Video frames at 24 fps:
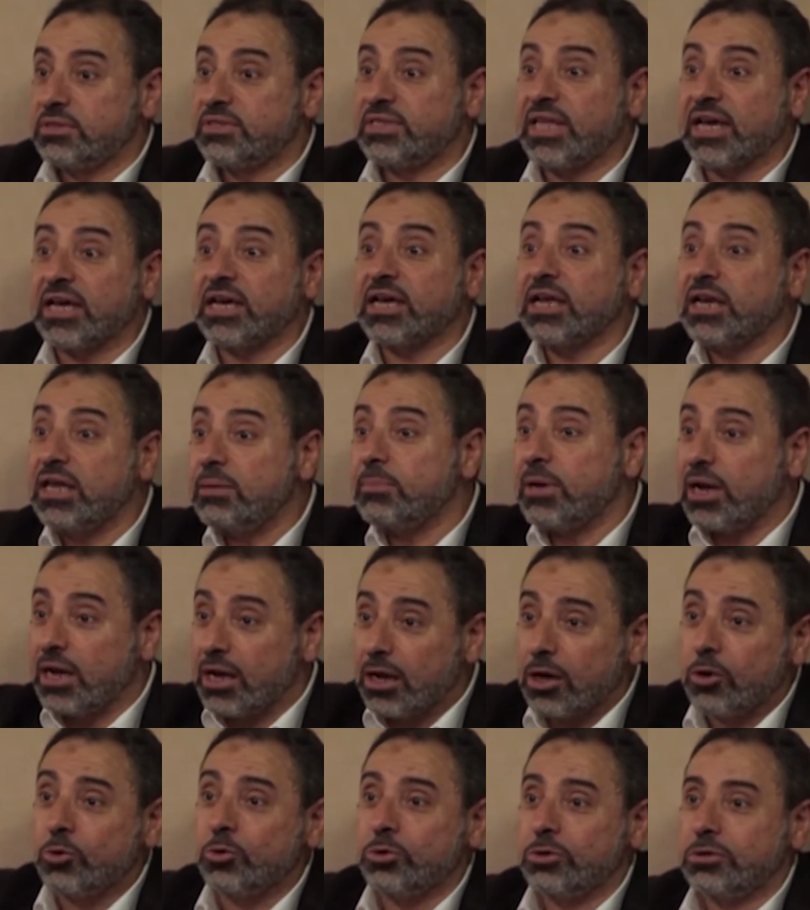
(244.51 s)
تكريما
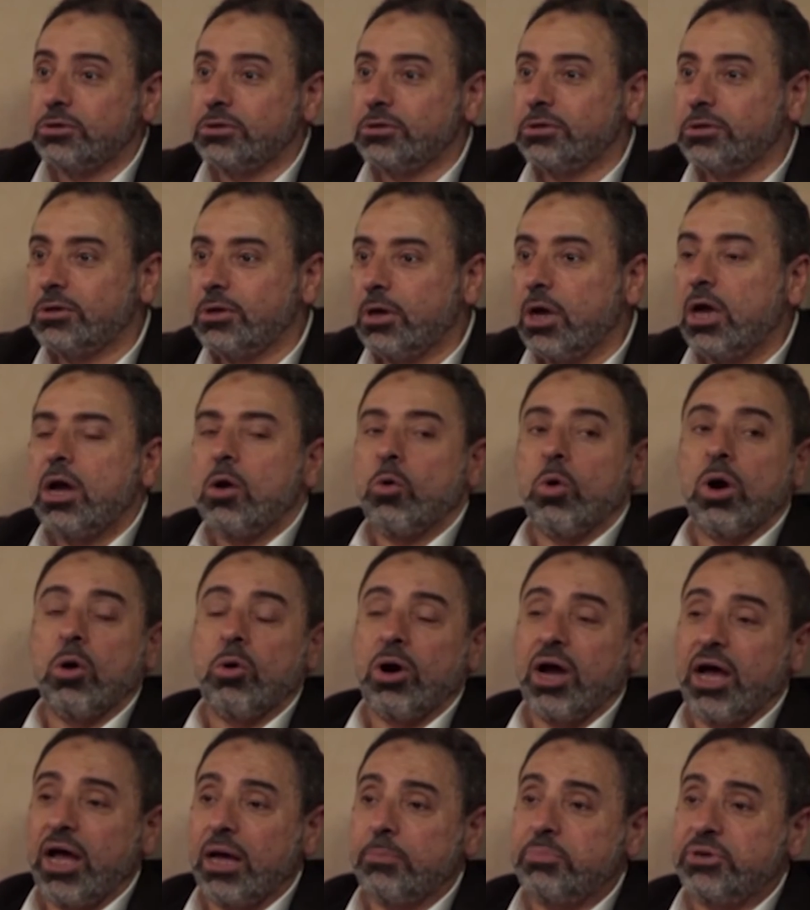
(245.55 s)
له
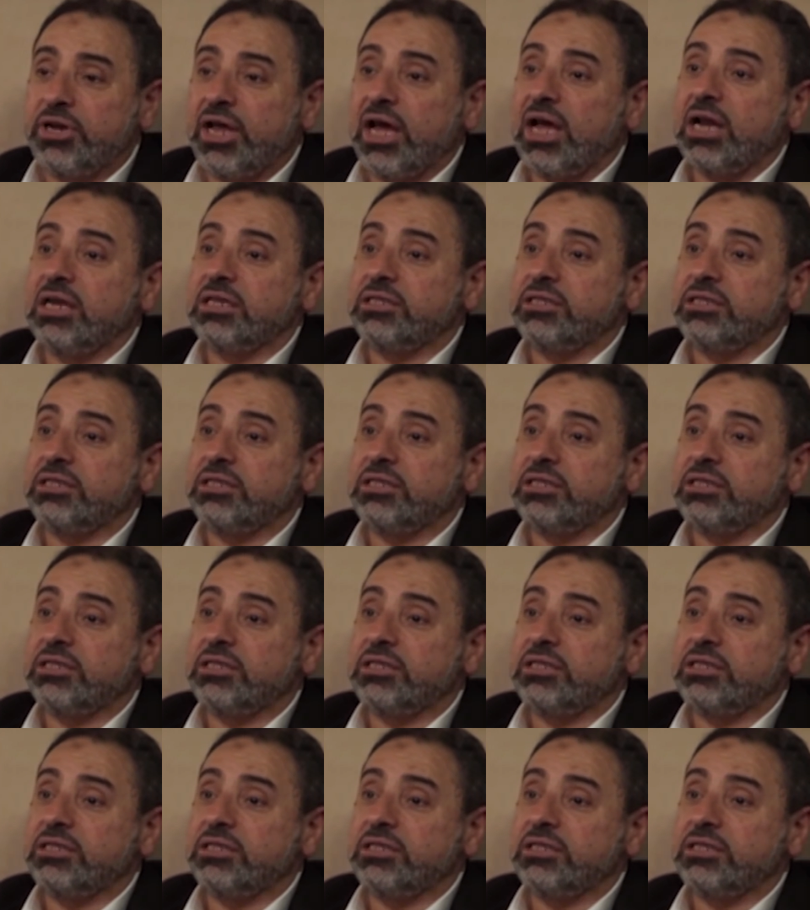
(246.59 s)
ووهبنا